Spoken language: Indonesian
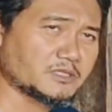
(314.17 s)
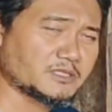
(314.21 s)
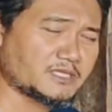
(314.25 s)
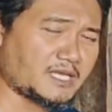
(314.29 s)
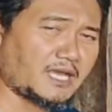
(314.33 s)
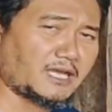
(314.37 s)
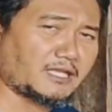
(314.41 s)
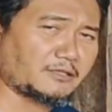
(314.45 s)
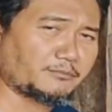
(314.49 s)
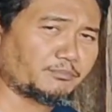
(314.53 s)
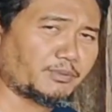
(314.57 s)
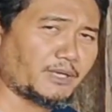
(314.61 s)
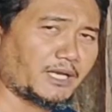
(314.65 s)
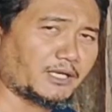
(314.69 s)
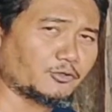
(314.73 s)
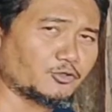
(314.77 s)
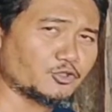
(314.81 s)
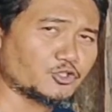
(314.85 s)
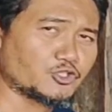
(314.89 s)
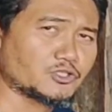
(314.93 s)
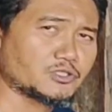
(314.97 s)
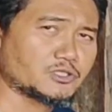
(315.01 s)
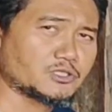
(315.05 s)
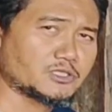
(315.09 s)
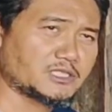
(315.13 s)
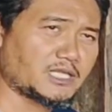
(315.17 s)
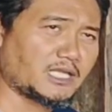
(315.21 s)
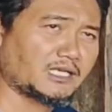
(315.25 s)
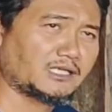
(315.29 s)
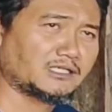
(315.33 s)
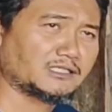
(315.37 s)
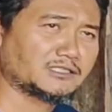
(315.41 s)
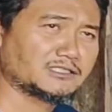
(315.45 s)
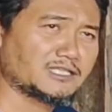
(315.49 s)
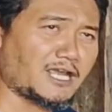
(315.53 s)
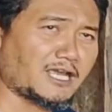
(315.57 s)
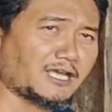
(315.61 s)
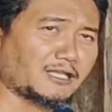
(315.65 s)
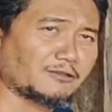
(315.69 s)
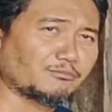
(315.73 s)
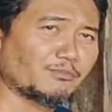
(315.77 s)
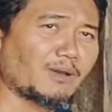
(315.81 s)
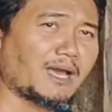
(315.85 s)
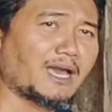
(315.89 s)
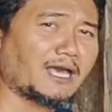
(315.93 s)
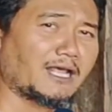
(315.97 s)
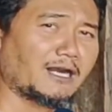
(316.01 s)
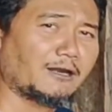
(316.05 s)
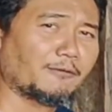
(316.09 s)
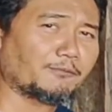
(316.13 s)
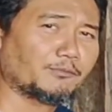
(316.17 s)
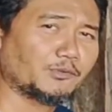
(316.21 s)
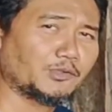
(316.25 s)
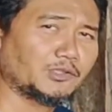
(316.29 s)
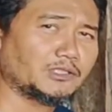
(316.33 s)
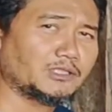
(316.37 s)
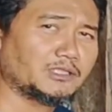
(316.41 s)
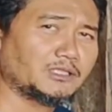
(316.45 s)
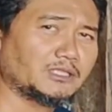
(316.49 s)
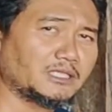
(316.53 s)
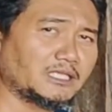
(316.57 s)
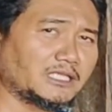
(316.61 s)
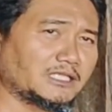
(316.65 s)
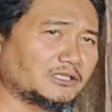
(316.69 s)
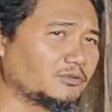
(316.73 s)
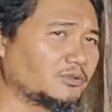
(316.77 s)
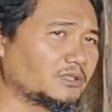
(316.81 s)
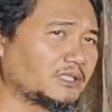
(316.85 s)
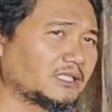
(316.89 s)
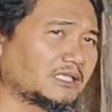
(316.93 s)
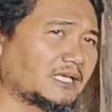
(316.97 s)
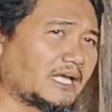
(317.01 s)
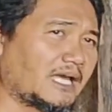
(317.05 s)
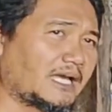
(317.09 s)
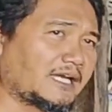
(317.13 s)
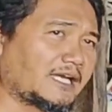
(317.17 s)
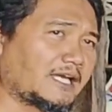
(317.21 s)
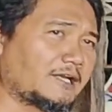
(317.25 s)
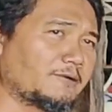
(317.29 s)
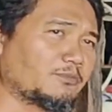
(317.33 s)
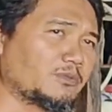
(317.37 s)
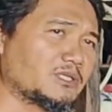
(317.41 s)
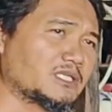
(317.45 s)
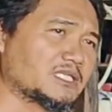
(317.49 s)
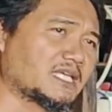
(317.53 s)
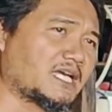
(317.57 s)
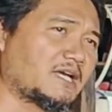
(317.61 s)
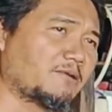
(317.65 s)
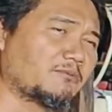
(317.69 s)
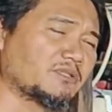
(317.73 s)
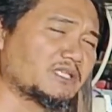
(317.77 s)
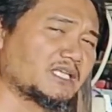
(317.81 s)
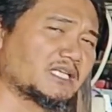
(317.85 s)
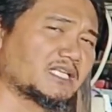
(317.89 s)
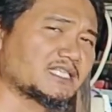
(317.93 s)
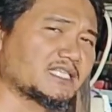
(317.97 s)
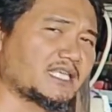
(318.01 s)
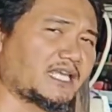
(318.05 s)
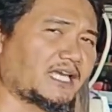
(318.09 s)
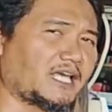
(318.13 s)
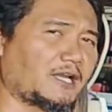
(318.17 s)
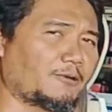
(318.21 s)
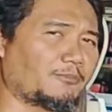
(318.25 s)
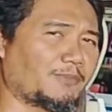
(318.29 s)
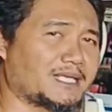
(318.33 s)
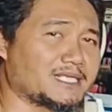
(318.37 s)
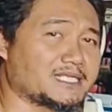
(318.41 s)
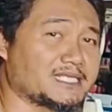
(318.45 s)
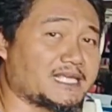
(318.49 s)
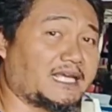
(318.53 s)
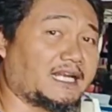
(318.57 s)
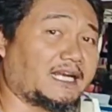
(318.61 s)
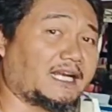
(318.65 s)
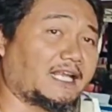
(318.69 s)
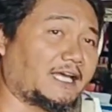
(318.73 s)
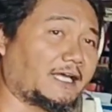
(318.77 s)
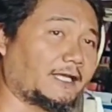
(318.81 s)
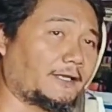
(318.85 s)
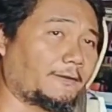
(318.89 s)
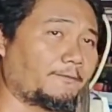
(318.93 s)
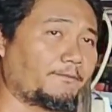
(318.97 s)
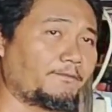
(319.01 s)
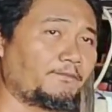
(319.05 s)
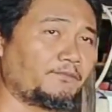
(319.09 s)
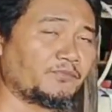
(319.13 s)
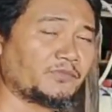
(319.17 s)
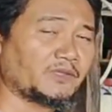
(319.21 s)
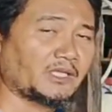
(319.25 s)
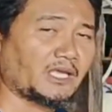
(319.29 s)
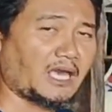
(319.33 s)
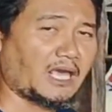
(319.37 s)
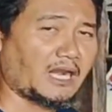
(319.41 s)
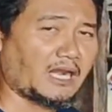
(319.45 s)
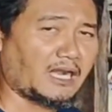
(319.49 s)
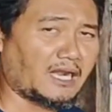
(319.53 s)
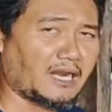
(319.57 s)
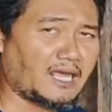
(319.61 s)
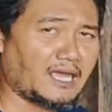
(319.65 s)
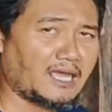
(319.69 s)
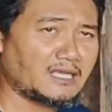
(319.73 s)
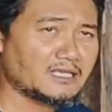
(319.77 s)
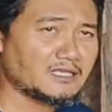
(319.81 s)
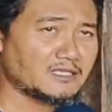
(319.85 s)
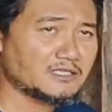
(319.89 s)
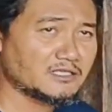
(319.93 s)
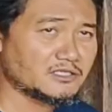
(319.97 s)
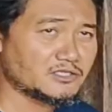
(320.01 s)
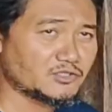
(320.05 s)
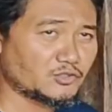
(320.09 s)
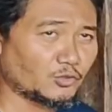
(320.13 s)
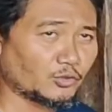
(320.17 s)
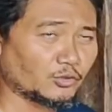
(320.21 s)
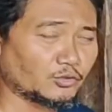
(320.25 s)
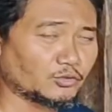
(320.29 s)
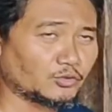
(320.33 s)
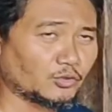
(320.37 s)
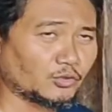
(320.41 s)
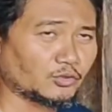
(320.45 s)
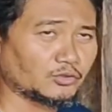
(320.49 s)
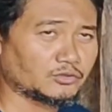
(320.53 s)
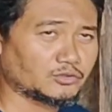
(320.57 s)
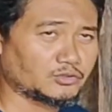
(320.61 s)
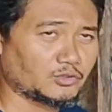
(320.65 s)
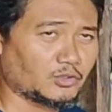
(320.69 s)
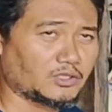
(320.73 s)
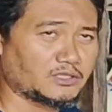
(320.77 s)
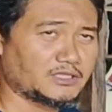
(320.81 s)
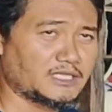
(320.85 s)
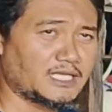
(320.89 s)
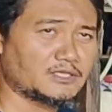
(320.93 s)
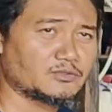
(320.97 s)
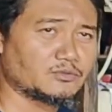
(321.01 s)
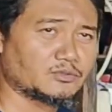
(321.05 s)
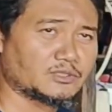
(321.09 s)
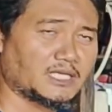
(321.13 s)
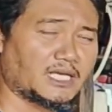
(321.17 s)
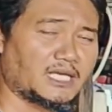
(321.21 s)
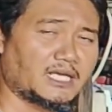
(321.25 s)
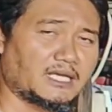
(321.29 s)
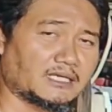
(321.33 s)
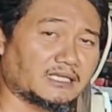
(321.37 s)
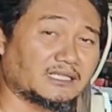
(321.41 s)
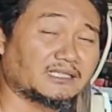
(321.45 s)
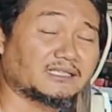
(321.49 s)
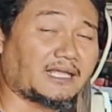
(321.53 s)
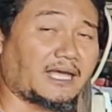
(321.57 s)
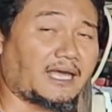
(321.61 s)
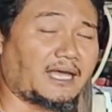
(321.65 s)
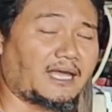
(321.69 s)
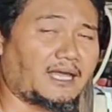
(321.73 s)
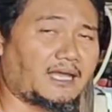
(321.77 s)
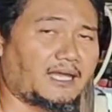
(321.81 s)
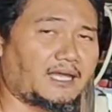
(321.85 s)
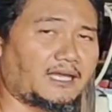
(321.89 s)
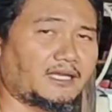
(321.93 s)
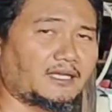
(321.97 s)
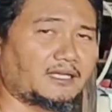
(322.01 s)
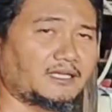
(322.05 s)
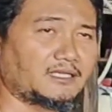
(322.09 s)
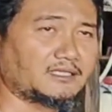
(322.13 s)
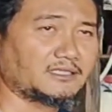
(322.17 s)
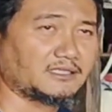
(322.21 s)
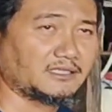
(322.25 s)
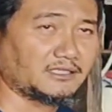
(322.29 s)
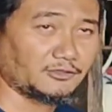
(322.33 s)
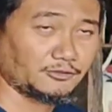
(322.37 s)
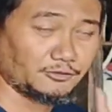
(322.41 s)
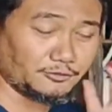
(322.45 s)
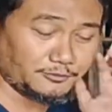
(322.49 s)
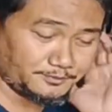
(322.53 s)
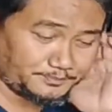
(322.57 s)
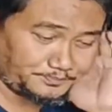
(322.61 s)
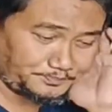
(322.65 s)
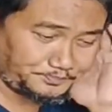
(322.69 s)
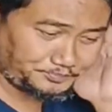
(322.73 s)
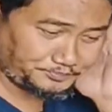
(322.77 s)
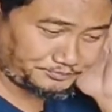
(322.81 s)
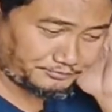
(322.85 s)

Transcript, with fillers: sangat bagus dan sangat mahal pun itu tidak akan bisa menyelesaikan masalah karena struktur cornya sudah retak gitu